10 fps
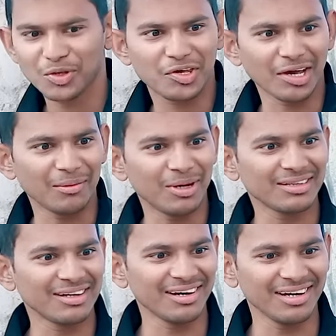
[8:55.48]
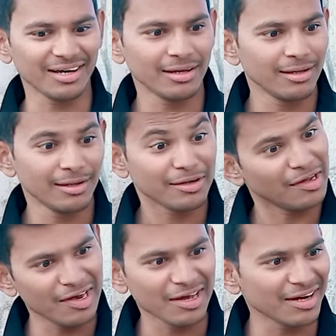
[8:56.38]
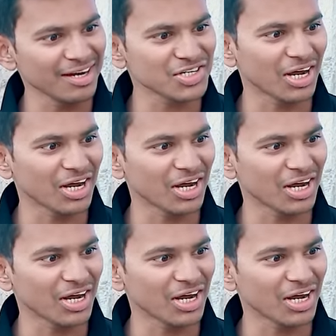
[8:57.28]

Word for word: क्या बात कर रही है कर ले कर ले